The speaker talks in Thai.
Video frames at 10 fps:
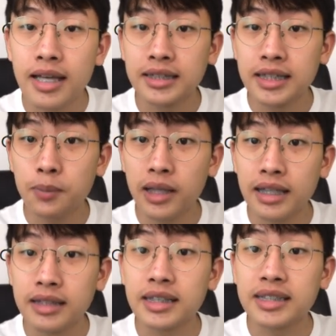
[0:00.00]
ซิสพลาติ
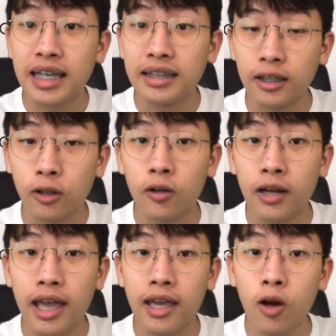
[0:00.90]
นจะเสีย1คลอไร
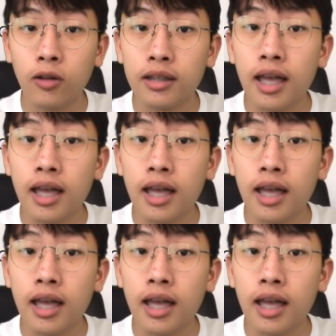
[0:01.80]
ด์ไอออน